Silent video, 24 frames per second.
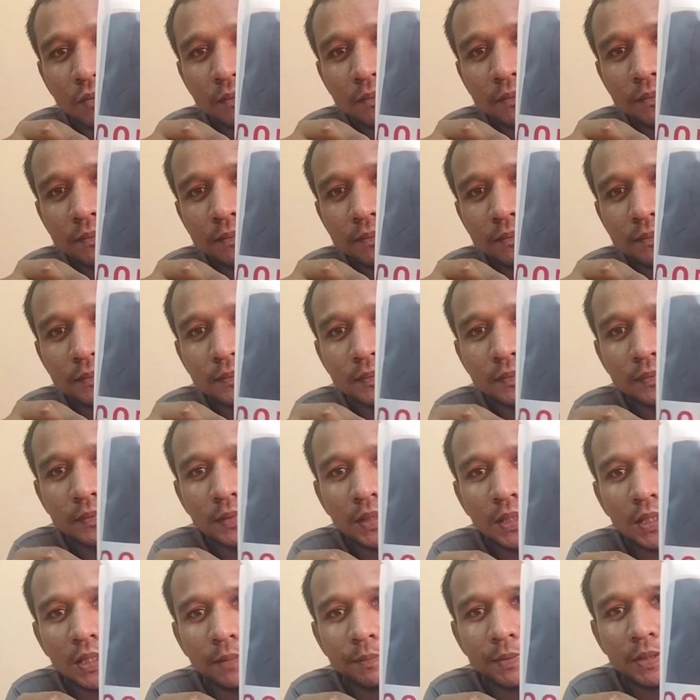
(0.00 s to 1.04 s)
ม
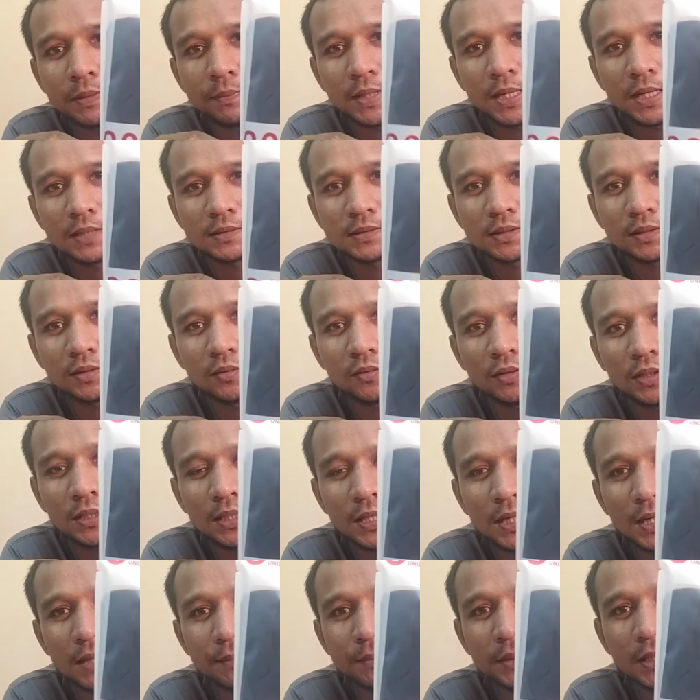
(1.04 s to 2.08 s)
เป็นผ้าสะท้อน
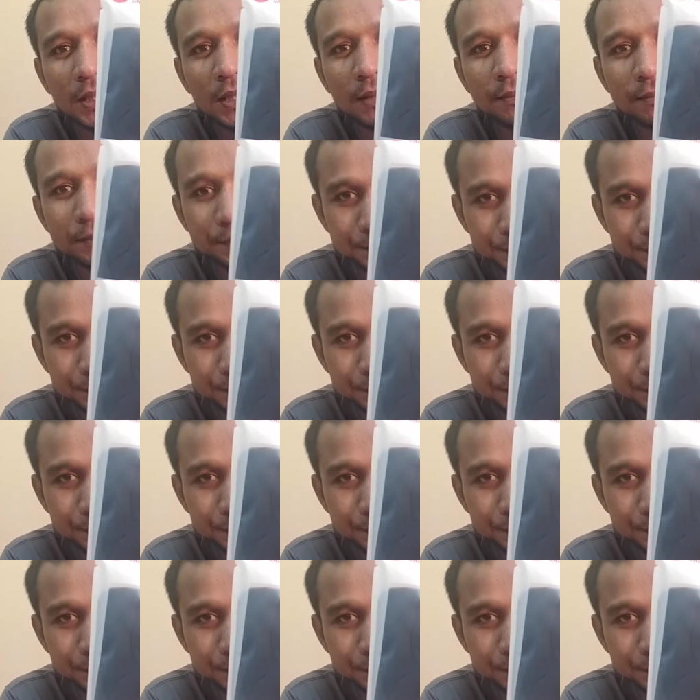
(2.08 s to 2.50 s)
น้ำนะครับ